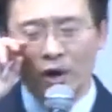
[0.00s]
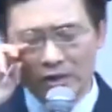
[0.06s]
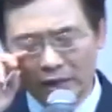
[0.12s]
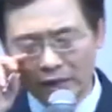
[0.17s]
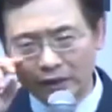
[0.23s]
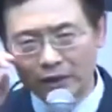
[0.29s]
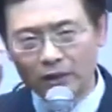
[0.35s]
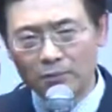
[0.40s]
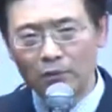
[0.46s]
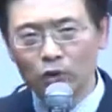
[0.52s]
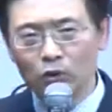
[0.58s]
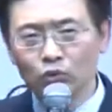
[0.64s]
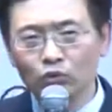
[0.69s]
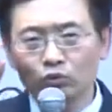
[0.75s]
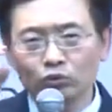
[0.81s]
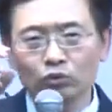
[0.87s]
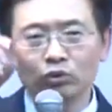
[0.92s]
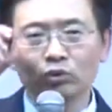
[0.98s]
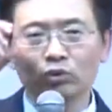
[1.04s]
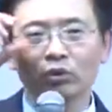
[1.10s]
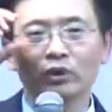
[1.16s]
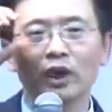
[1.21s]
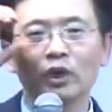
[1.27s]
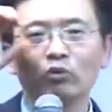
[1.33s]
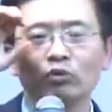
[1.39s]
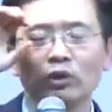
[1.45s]
회장님의
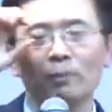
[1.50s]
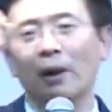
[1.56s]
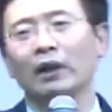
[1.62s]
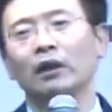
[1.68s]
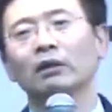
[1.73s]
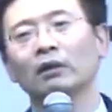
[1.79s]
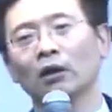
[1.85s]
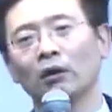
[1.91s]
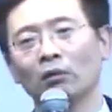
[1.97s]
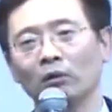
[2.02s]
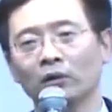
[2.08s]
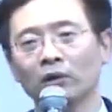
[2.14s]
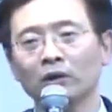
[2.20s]
눈으로 내 눈이 바뀌더라고.